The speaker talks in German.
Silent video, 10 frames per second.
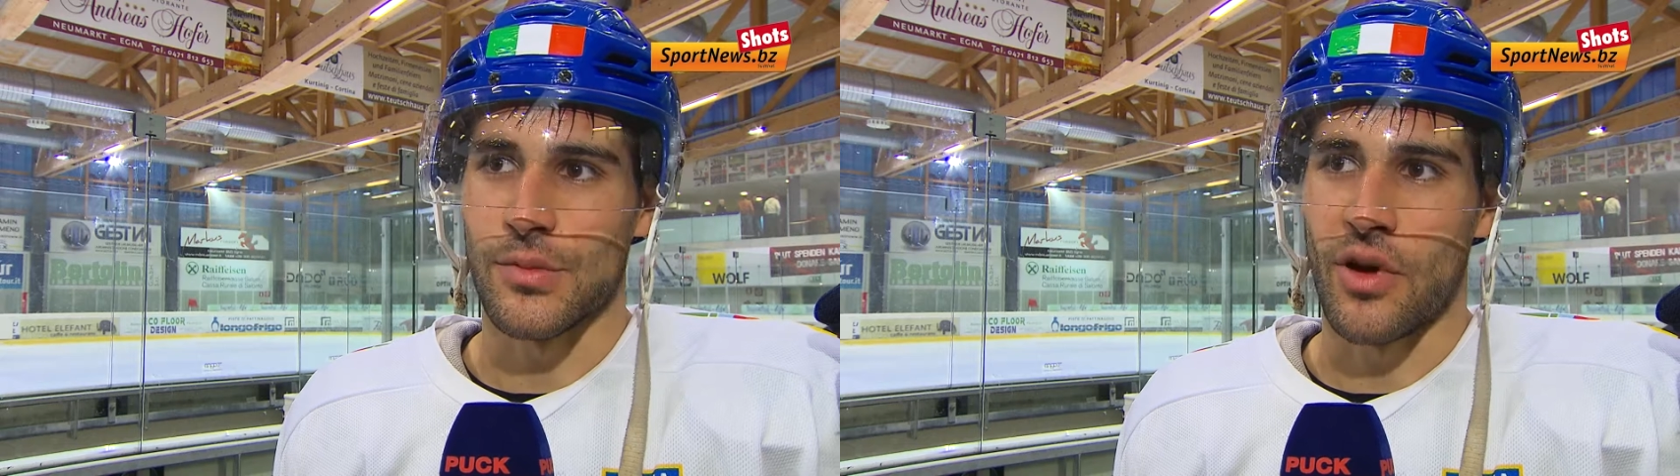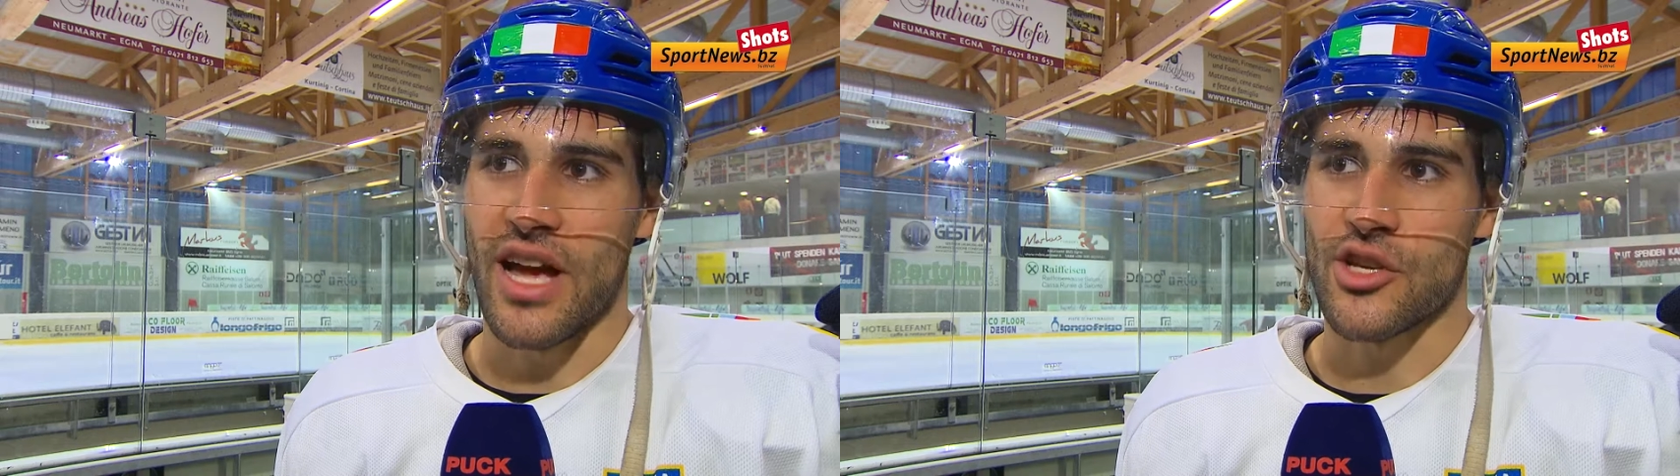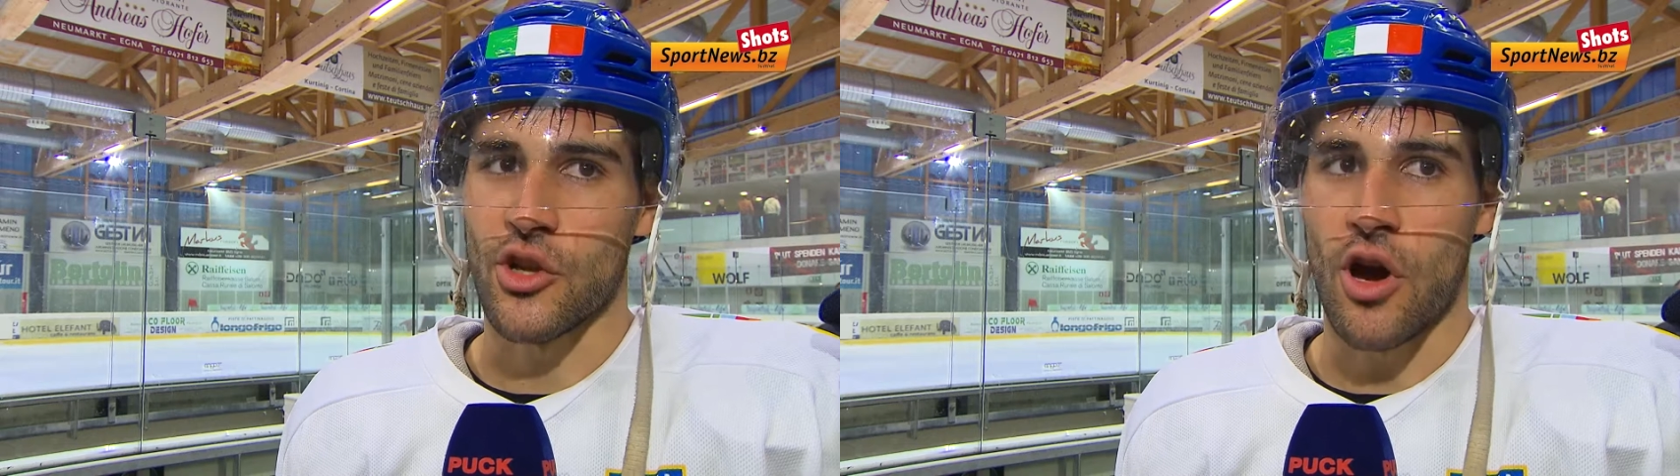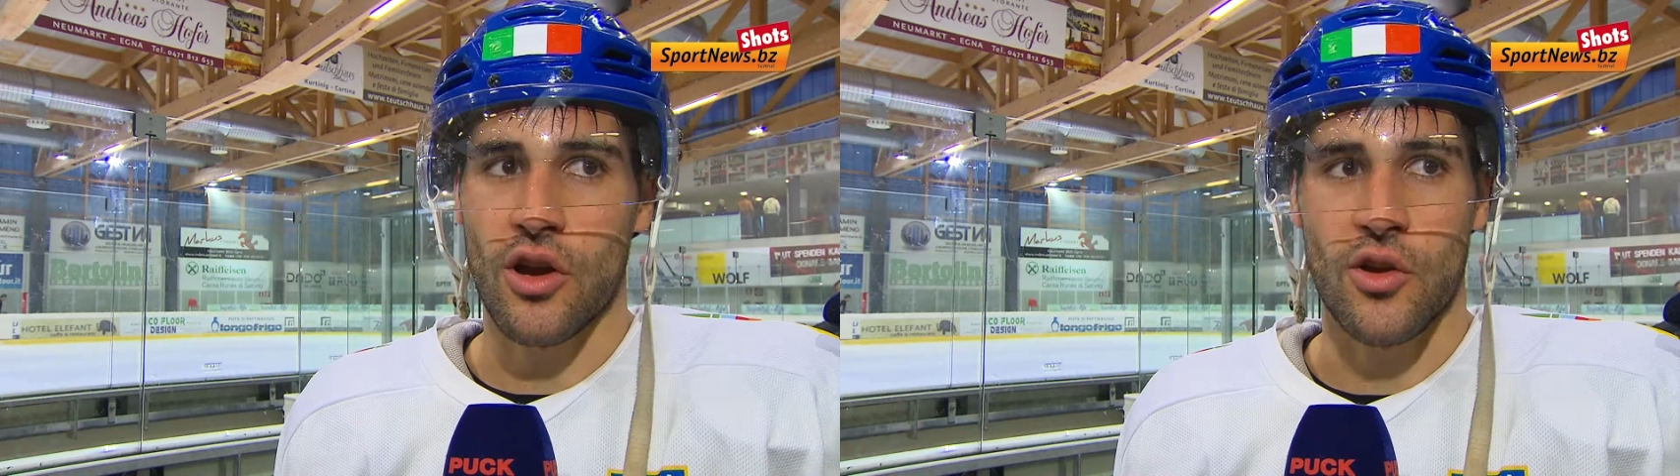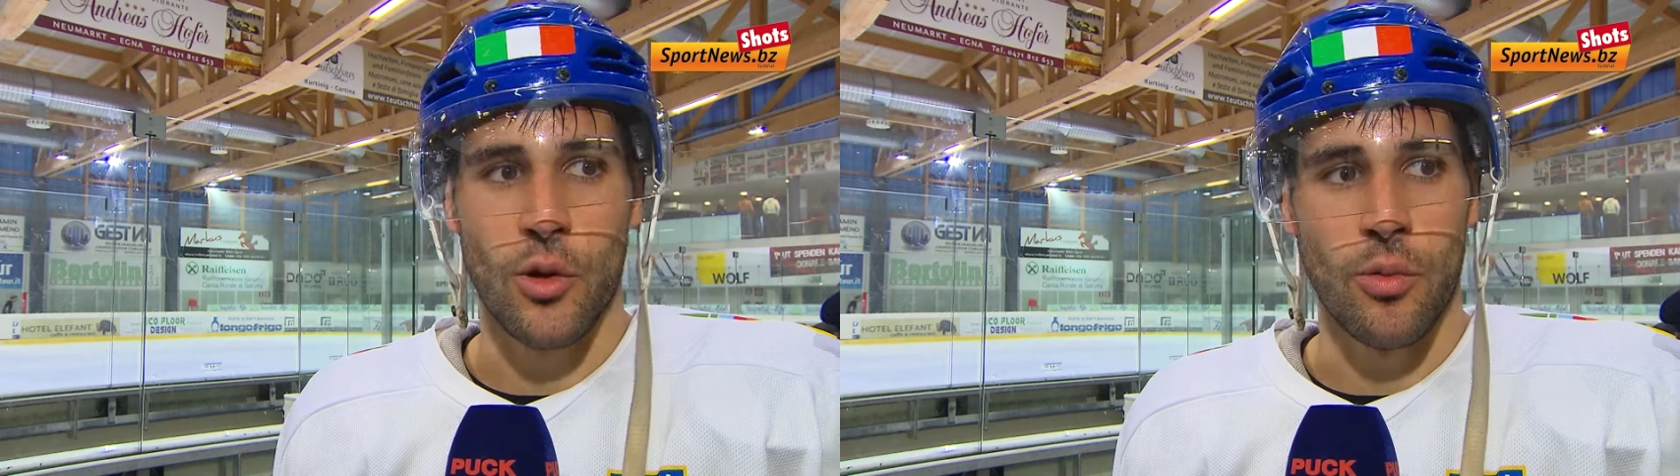zwar auch
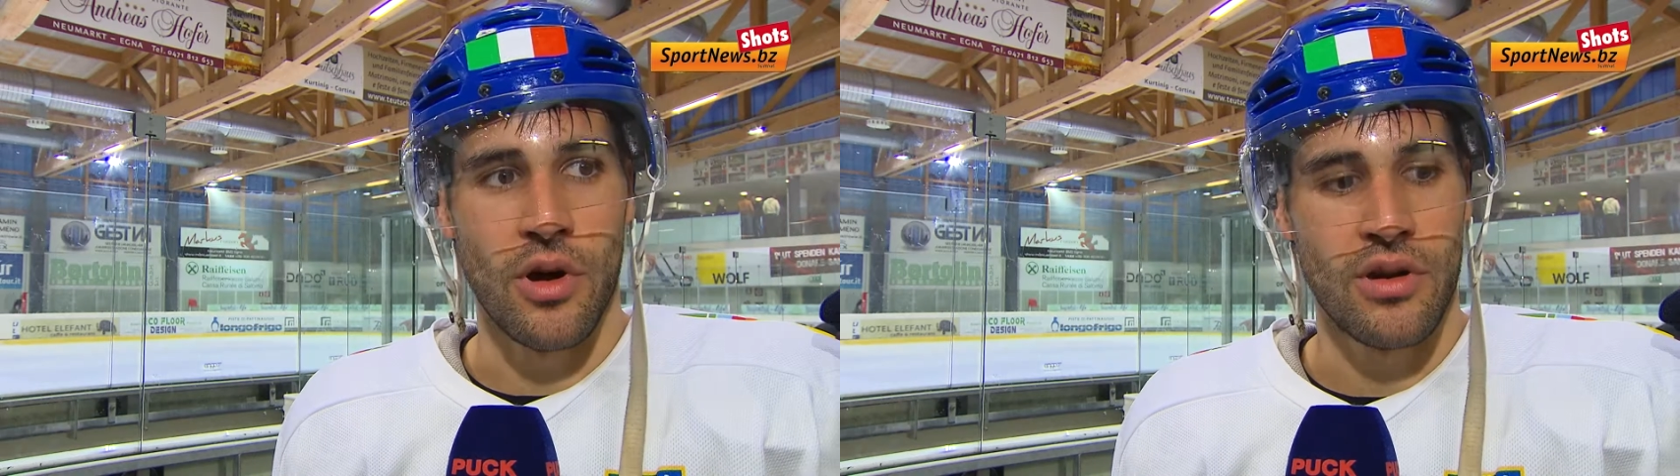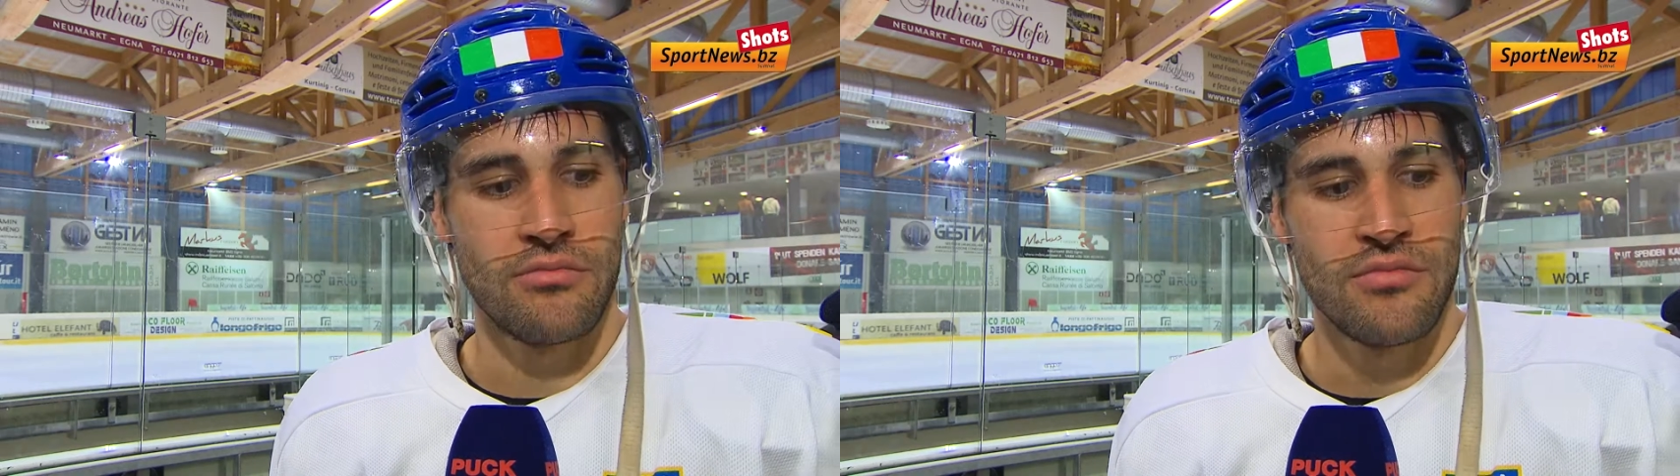stark, aber